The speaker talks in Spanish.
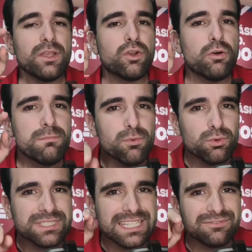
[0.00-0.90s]
con
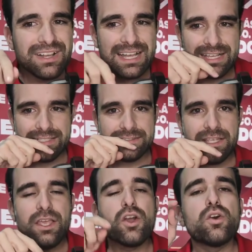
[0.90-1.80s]
muchas bajas,
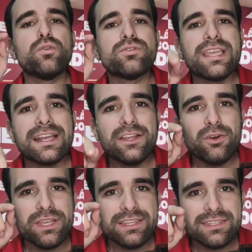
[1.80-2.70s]
con un
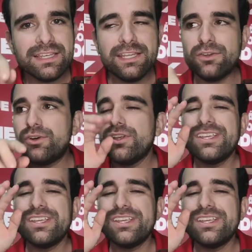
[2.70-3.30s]
técnico interino,